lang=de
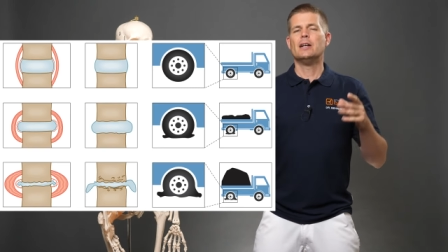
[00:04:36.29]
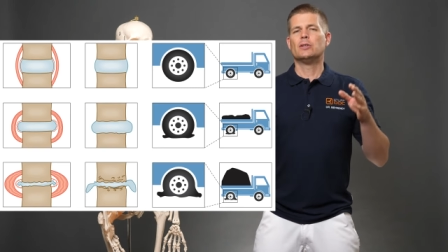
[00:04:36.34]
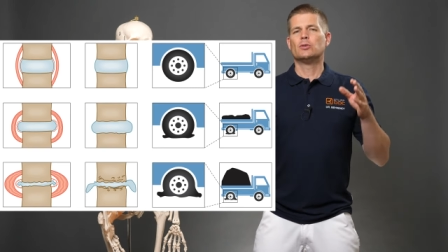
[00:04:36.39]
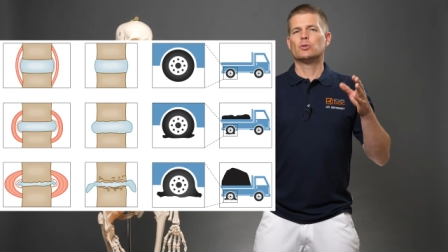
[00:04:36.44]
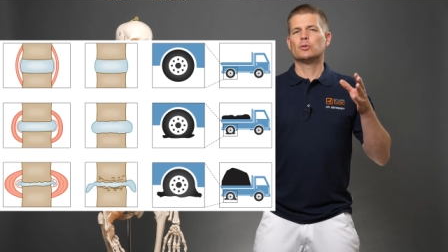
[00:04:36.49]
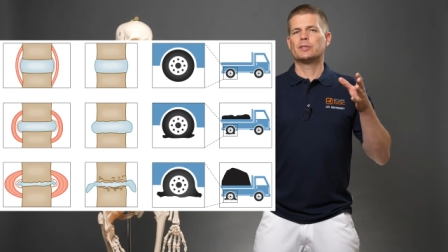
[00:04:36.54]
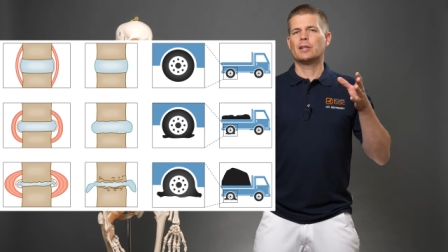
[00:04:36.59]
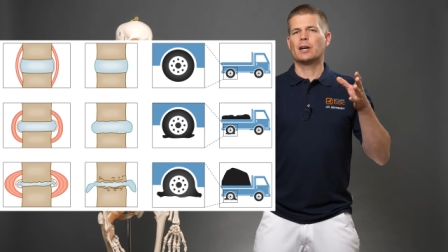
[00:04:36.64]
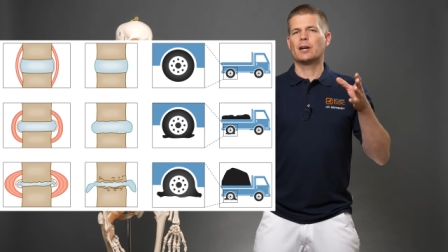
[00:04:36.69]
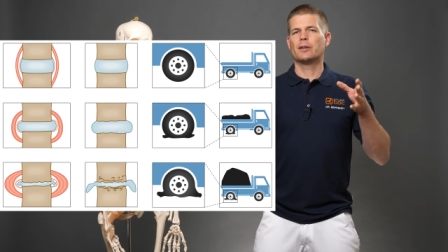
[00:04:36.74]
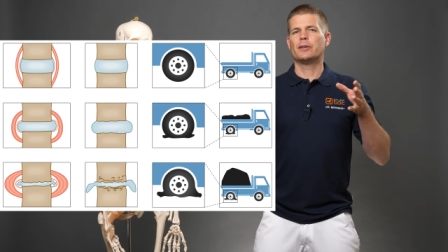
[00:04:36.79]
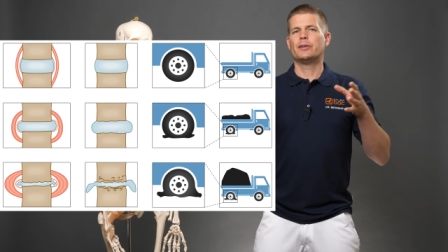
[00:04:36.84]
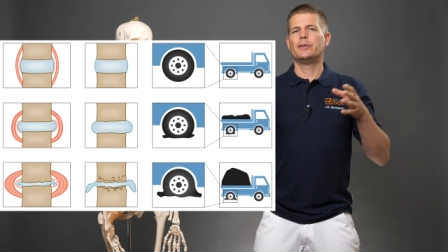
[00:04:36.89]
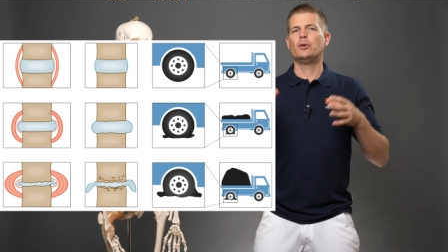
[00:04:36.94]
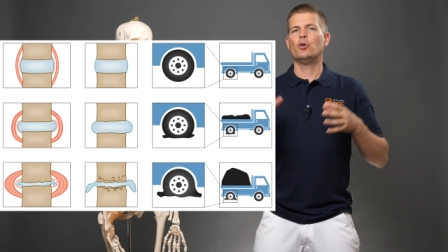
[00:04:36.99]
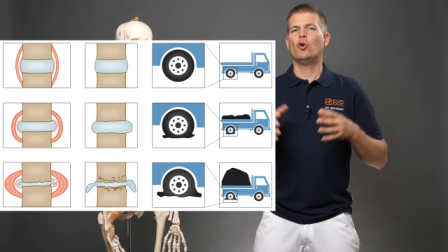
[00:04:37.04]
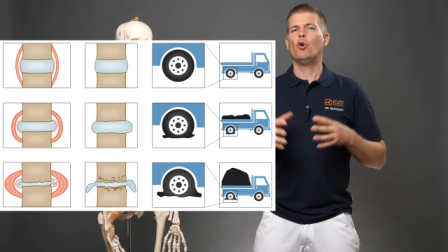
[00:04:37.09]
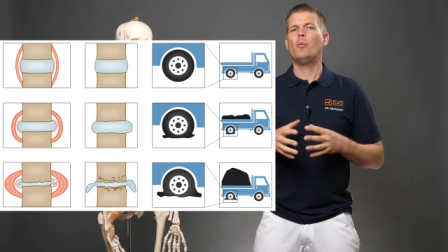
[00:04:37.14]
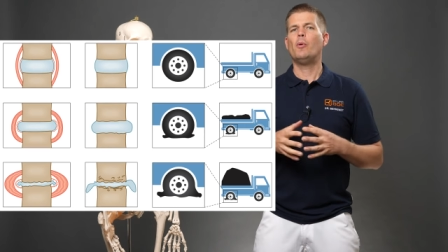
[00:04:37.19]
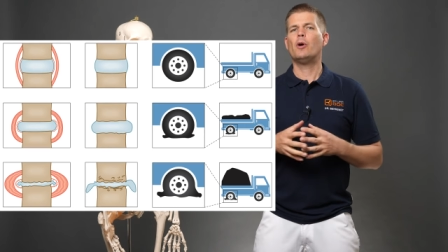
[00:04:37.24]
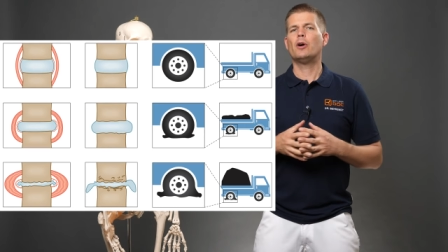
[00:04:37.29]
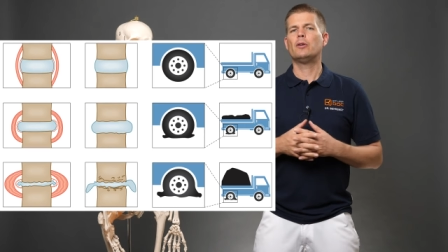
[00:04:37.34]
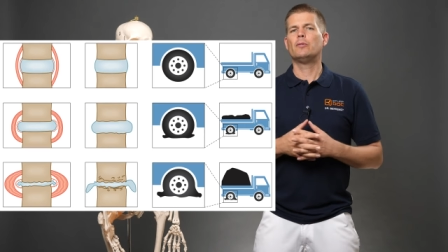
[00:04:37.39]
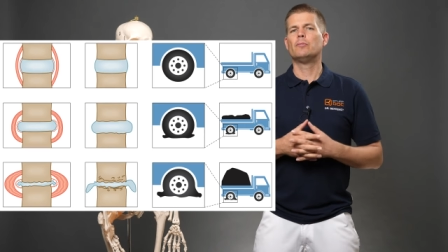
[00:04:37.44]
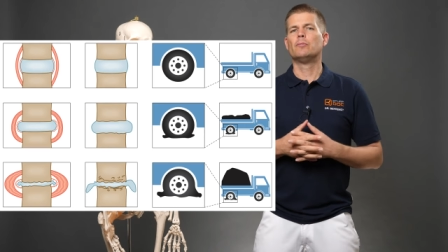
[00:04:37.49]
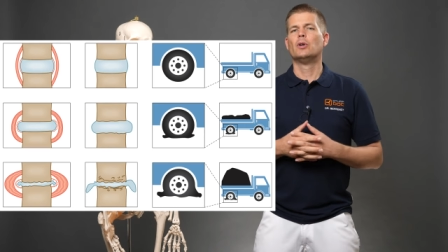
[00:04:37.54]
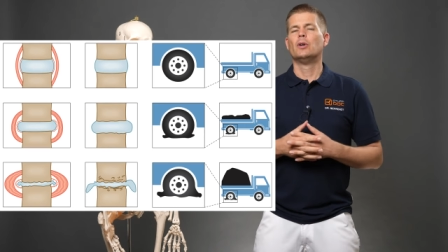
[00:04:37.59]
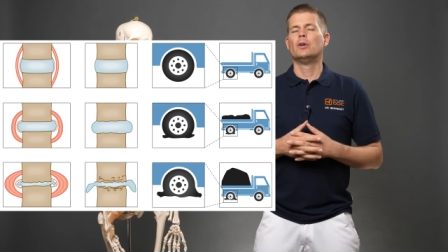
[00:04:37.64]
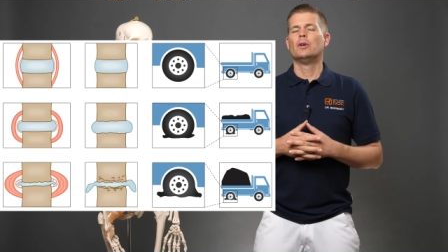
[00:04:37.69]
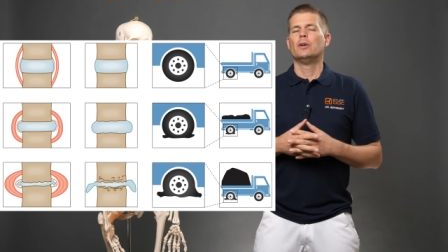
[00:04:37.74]
sozusagen die
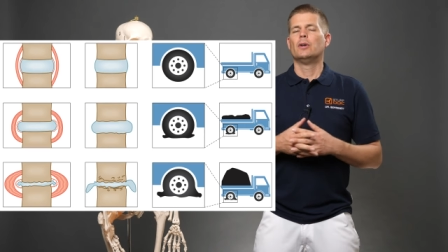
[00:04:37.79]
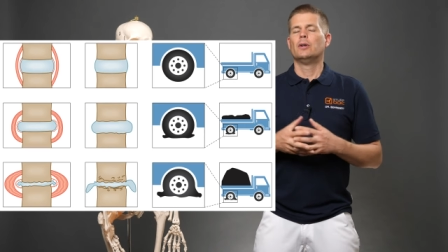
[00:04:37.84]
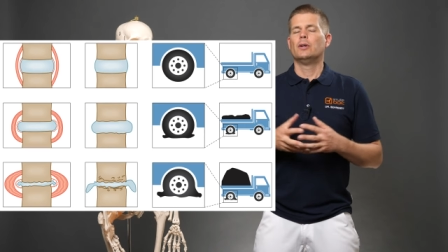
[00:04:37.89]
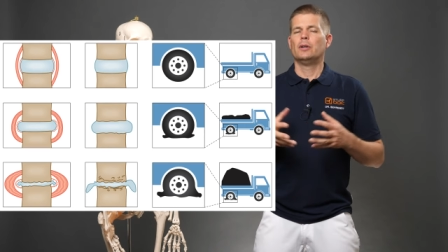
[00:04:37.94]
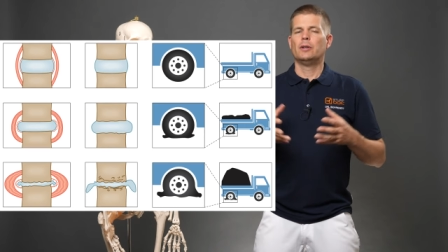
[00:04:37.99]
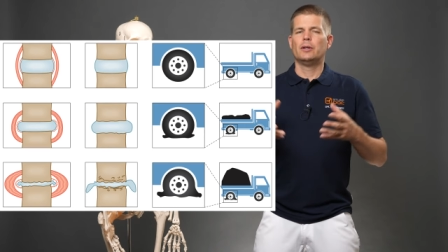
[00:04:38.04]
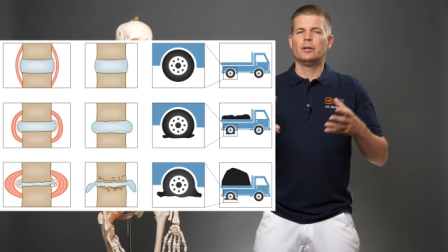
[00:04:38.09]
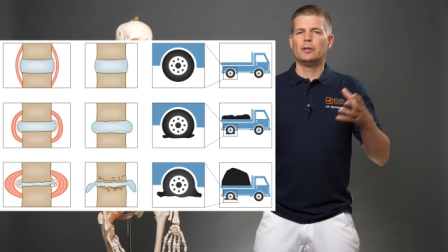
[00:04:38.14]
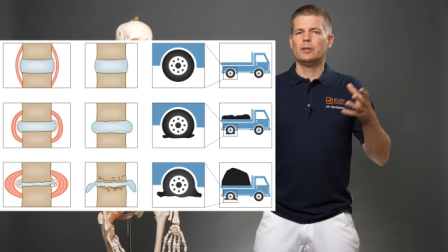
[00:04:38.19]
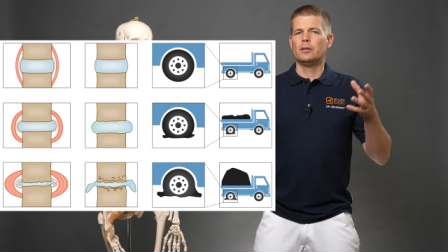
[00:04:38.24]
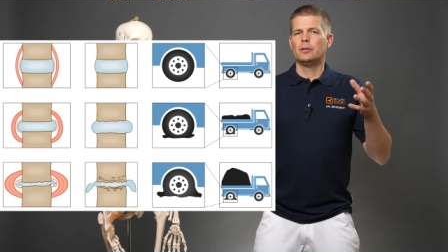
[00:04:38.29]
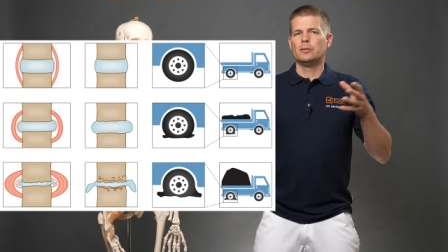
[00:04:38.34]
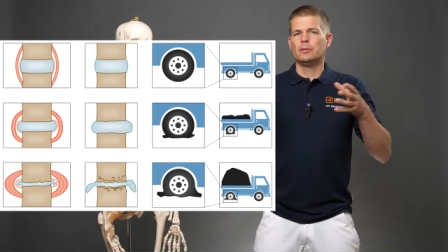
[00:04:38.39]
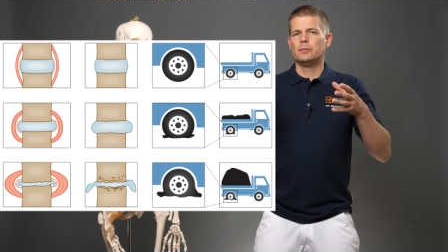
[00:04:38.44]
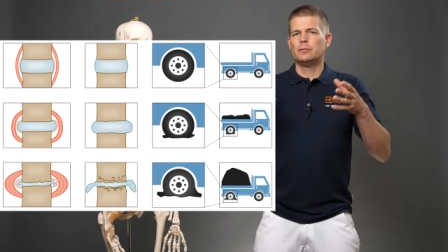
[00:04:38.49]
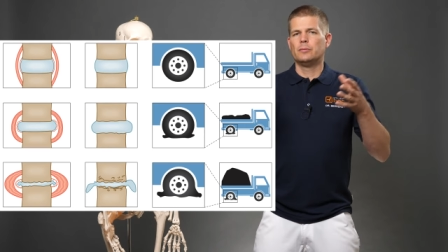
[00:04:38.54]
oberen äh,